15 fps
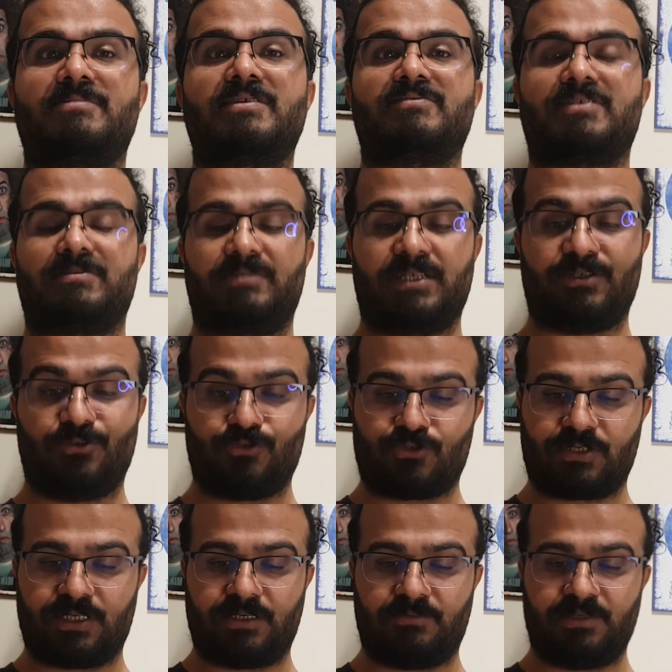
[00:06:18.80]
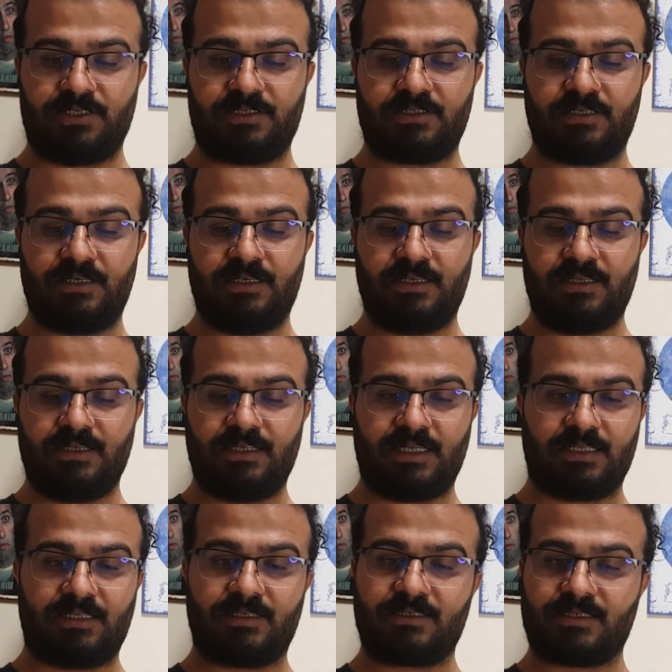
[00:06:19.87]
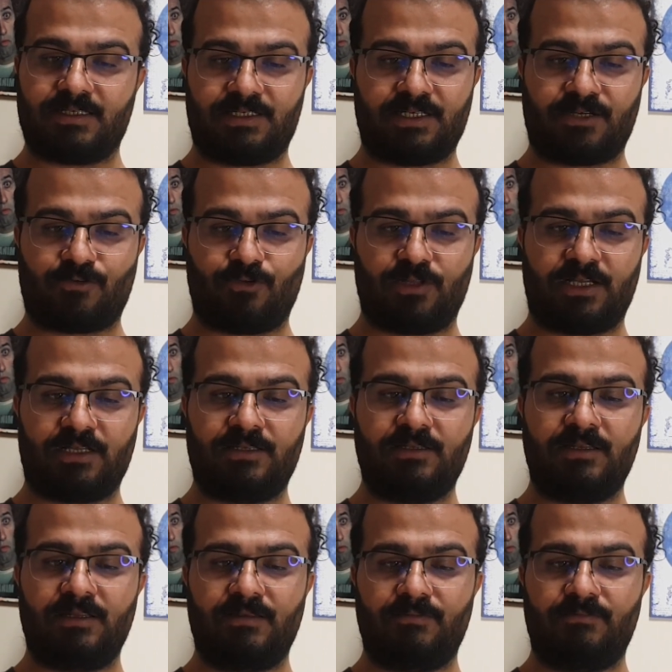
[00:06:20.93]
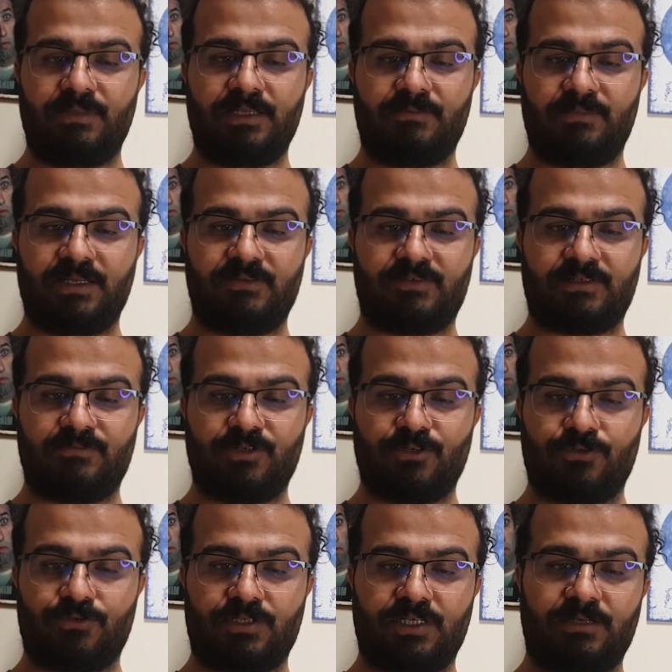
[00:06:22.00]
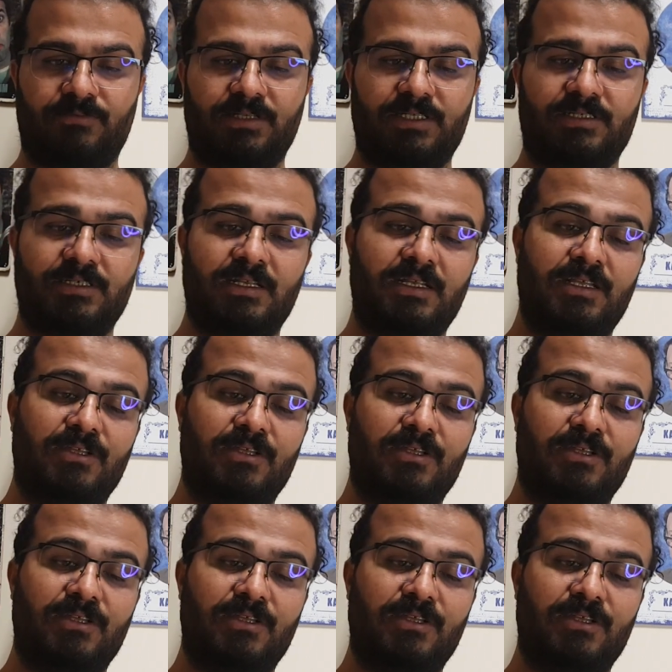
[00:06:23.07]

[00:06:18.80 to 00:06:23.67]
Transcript: mevsimini gösterebilir ya da sıcak olan bir mevsimi gösterebilir.